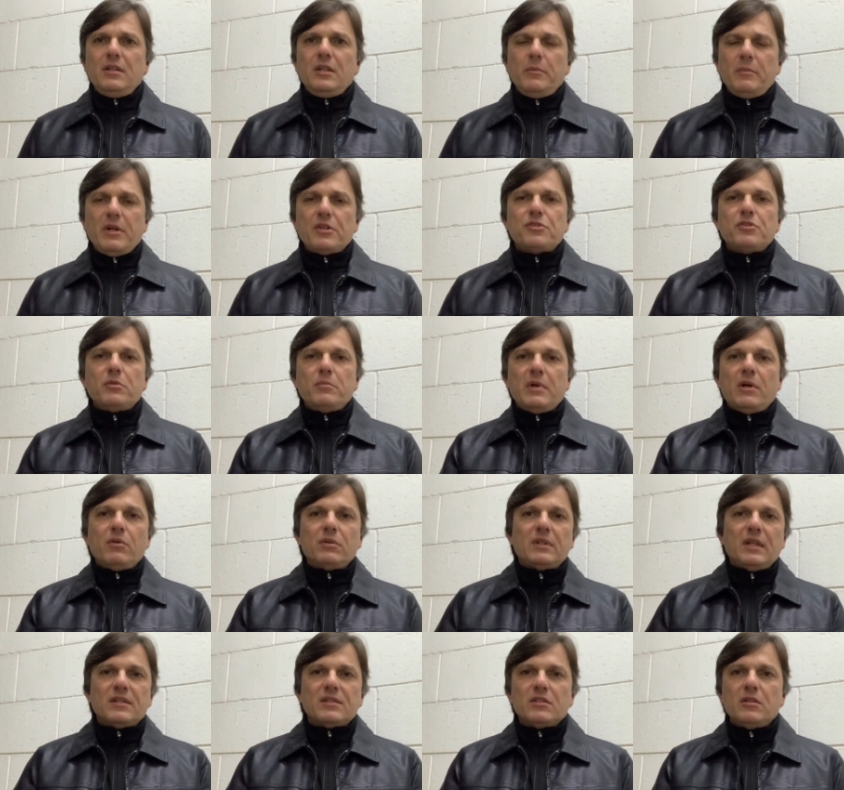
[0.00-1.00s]
Imagina uma
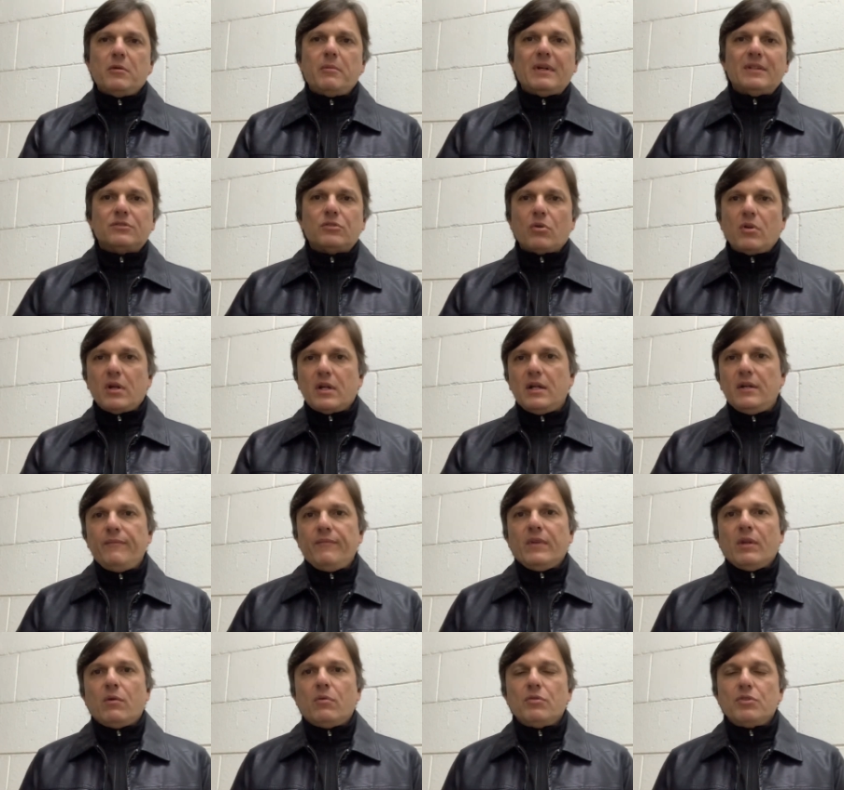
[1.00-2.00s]
rotação, uma troca
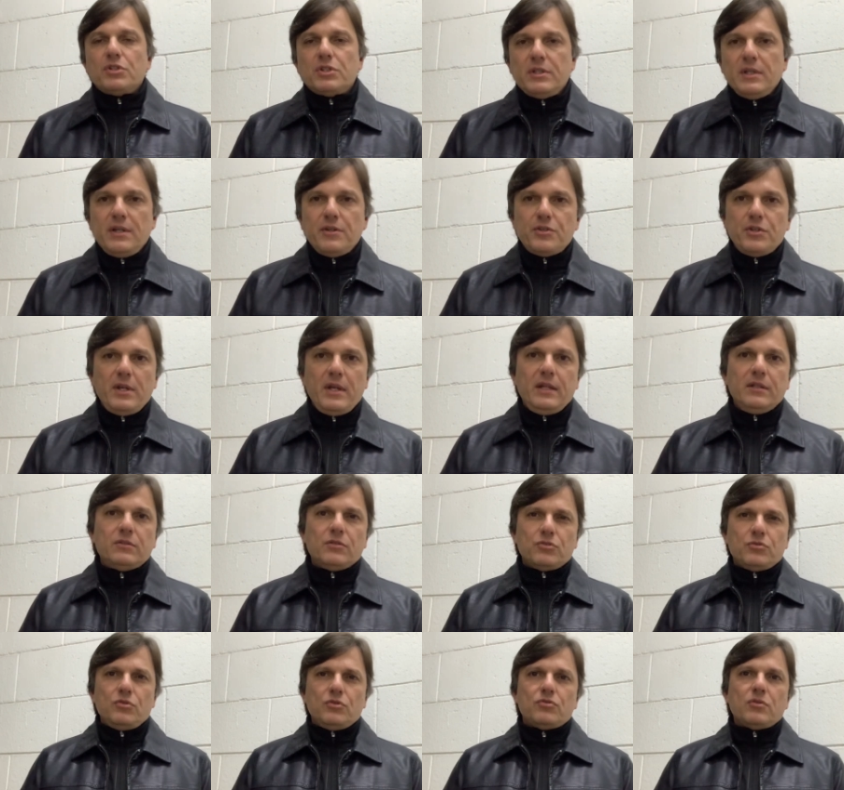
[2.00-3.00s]
constante
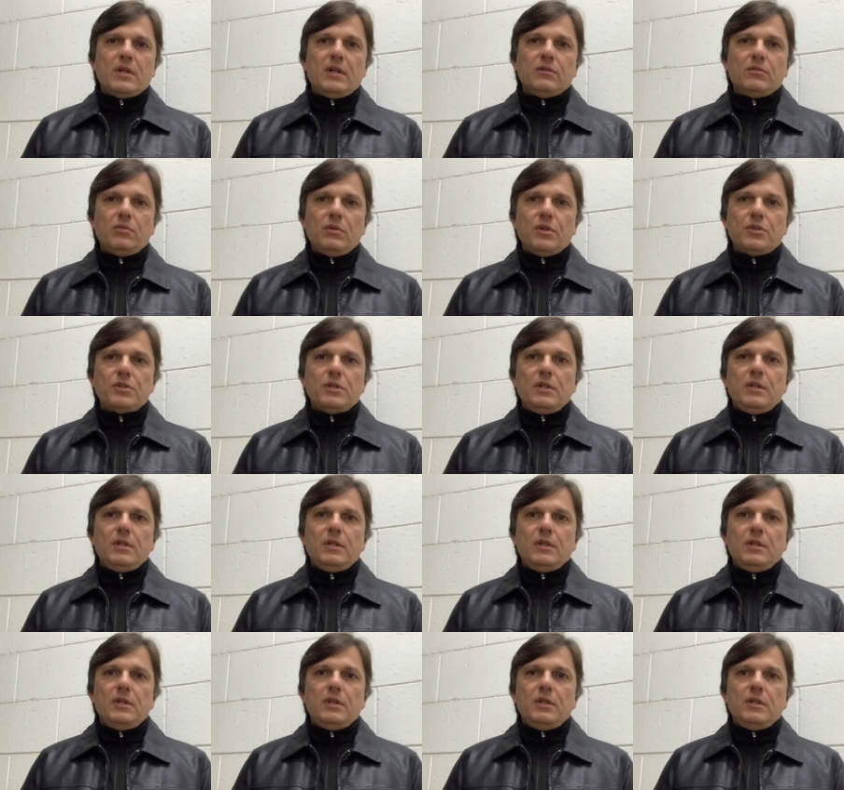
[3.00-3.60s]
entre os dois jogadores,